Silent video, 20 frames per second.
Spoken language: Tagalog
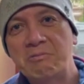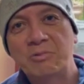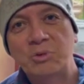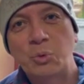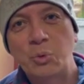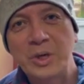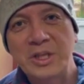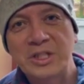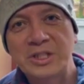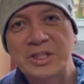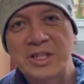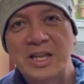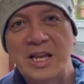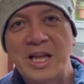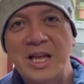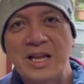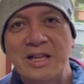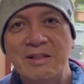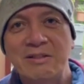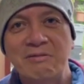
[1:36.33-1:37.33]

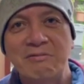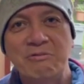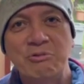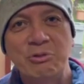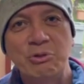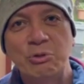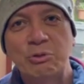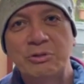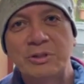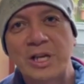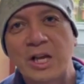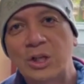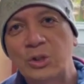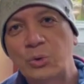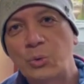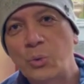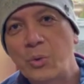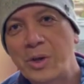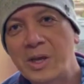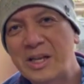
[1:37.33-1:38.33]
Queensland, New
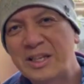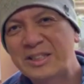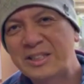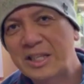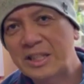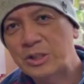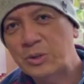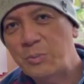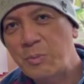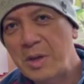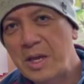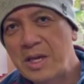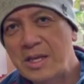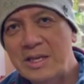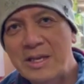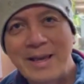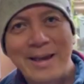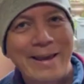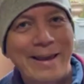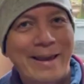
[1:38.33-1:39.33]
South Wales,
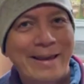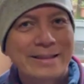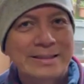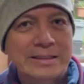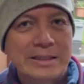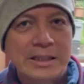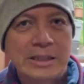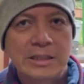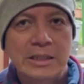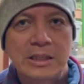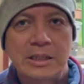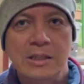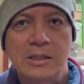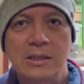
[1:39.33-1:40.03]
Tasmania, ACT,